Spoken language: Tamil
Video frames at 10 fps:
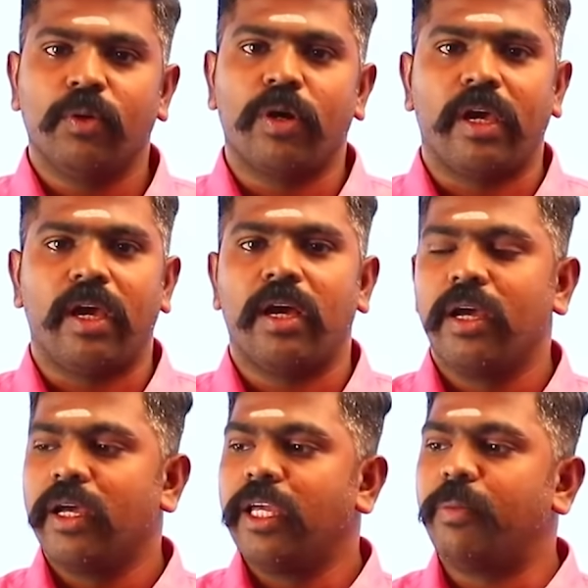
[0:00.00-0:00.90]
ஓகேயா
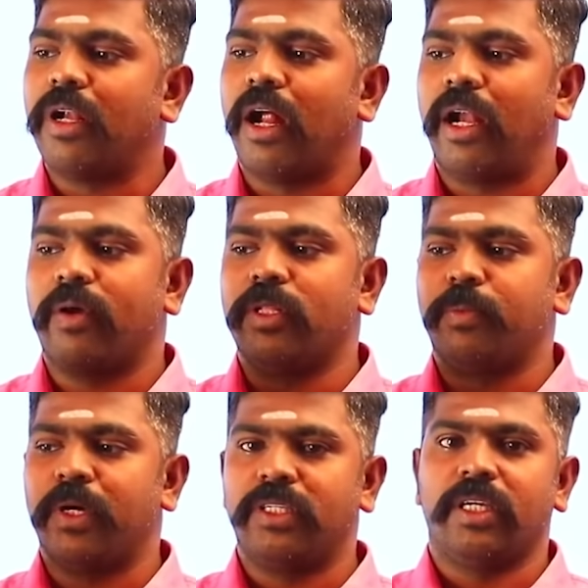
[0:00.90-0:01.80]
இப்போ நாளைக்கு வந்து
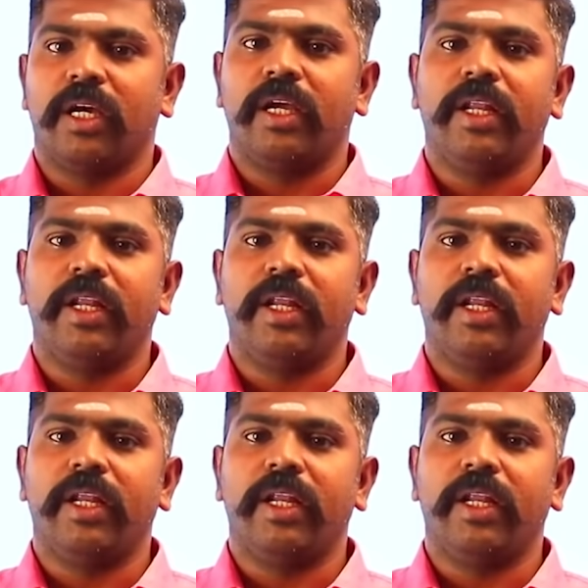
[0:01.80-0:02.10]
பரீட்சை